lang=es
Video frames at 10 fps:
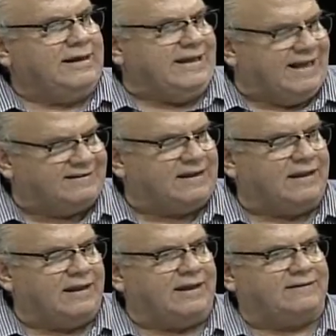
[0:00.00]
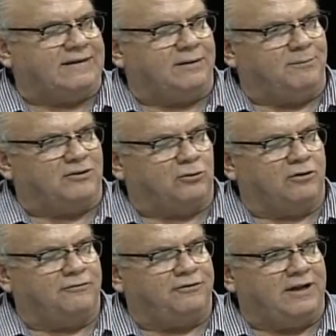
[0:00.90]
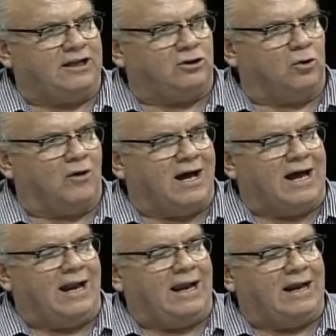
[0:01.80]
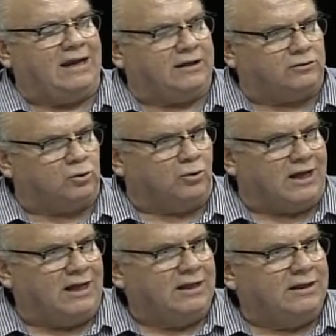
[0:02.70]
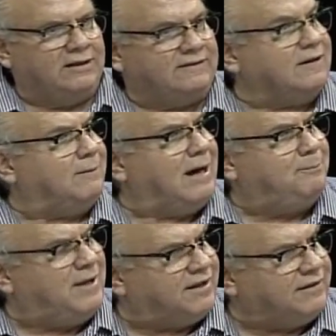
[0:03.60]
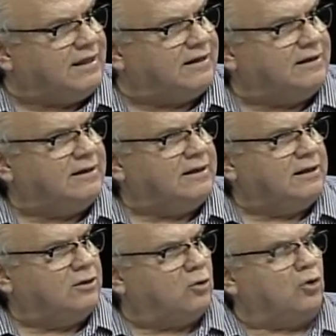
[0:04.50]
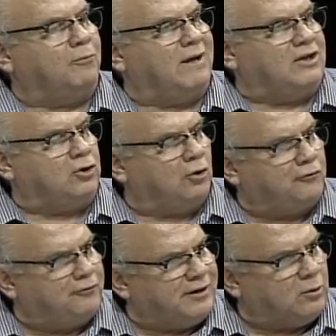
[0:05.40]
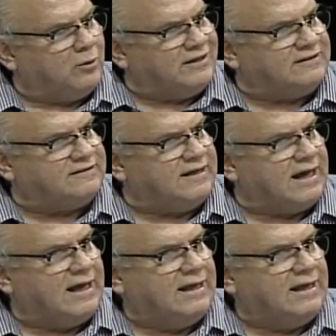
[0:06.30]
Y esa, esa, me estoy refiriendo a la lectura, se va a perder con mayor frecuencia